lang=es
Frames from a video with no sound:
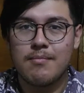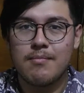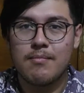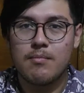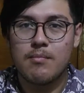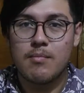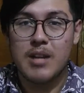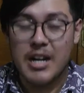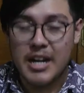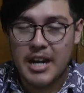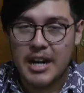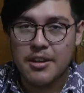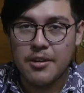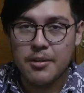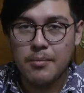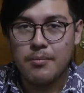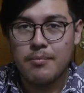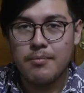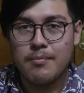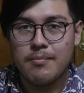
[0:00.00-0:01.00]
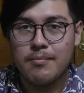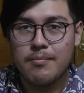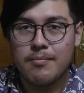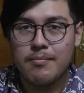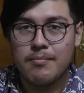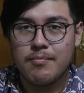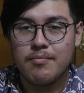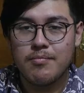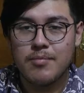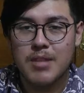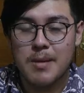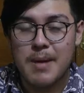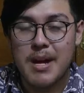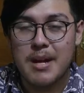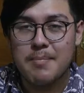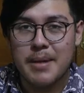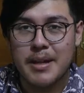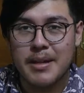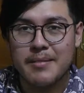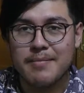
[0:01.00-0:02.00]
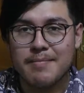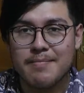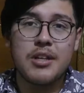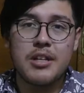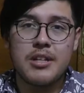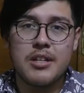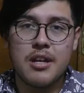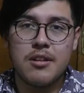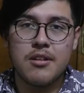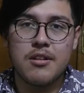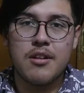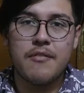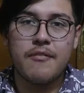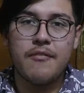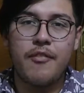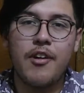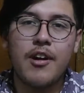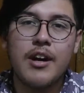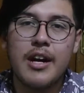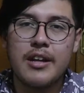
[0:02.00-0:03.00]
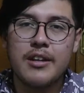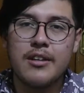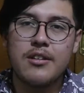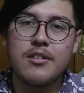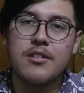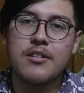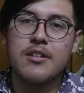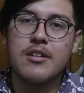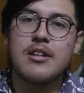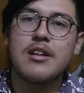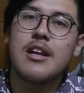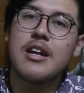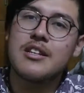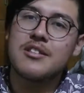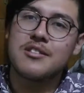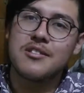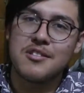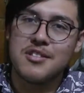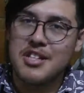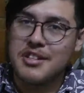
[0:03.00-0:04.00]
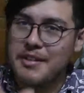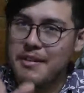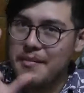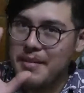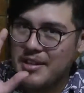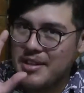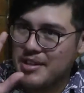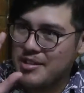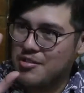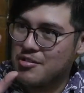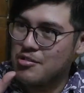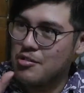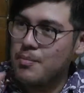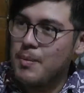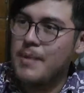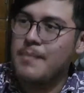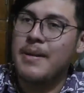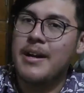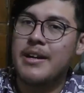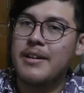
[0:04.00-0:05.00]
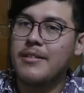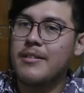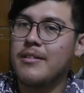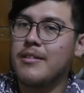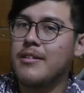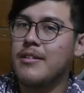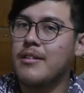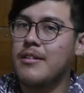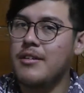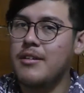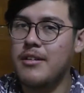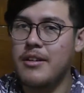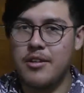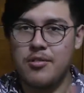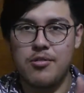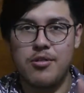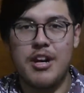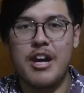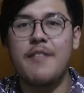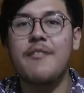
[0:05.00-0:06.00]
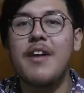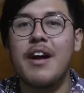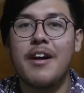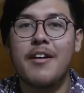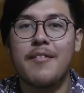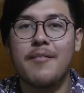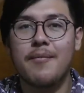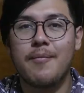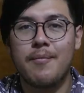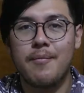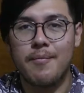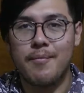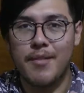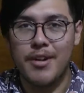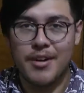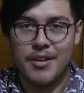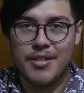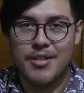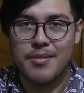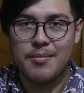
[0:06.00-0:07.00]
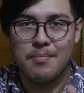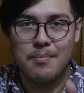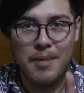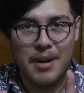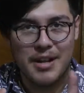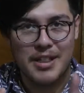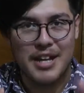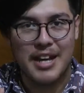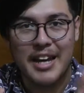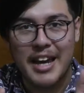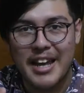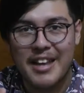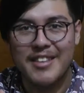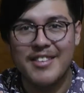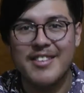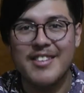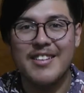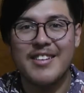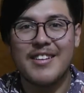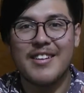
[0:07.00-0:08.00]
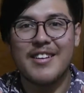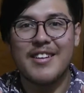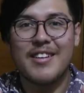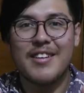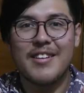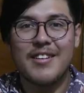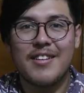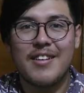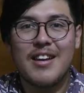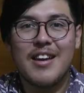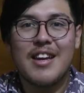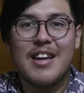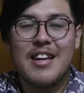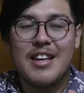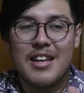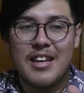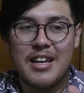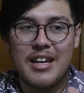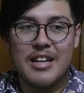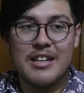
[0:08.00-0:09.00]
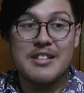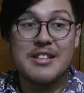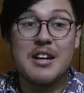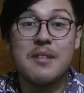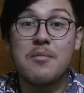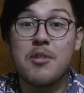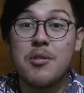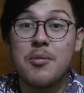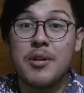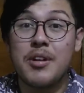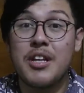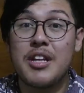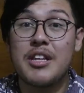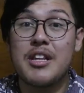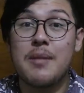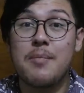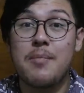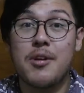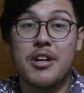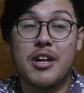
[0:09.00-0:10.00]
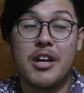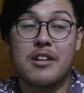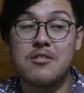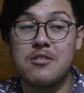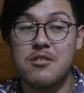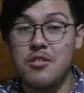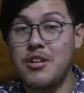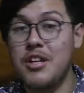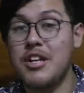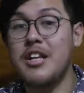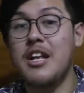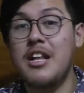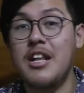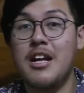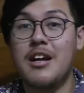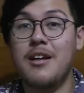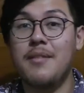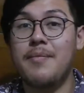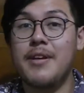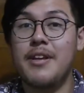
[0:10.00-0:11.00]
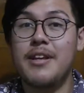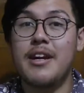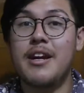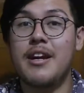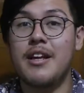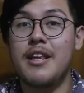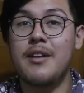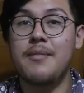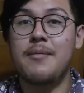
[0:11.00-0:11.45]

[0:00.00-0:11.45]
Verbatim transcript: cagado de Batman, donde enfocan exclusivamente a Superman y a su jefa, Marta Kent. Y está muy bonita porque excluyen a la pendeja de Amy